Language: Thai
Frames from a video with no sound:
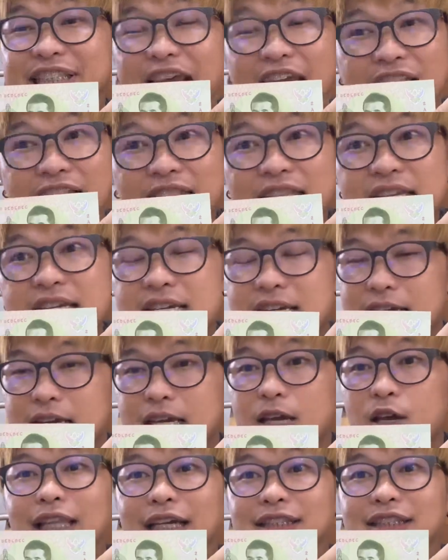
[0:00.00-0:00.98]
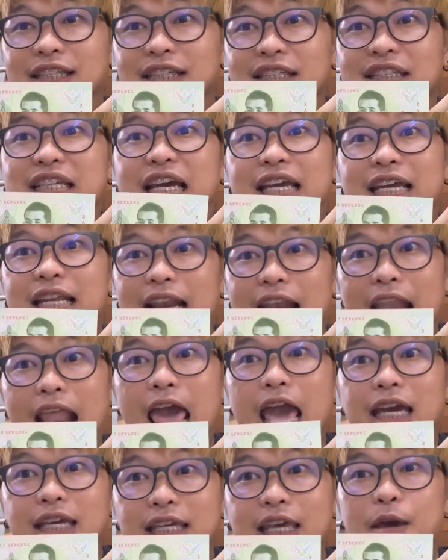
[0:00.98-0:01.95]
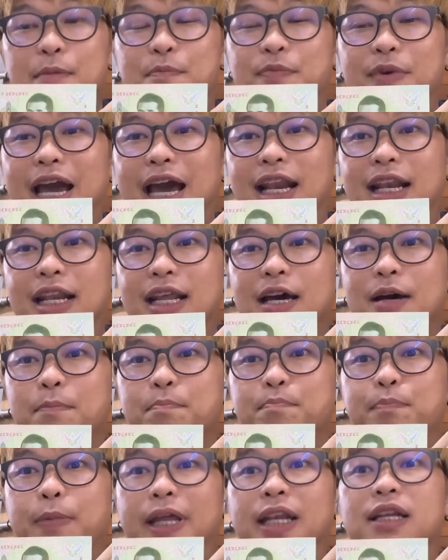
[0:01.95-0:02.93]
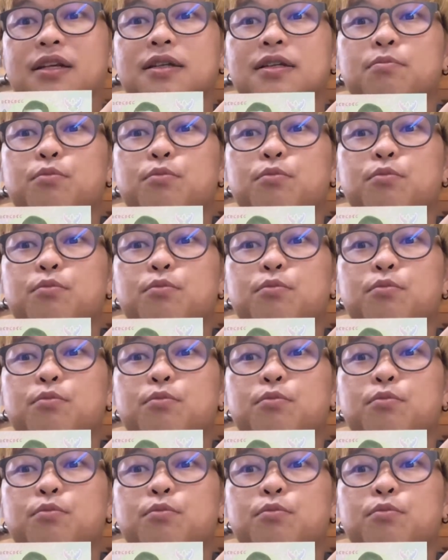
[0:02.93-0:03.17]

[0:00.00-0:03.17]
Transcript: เศรษฐีตัดสินใจแลกเก็บกันนะครับเป็น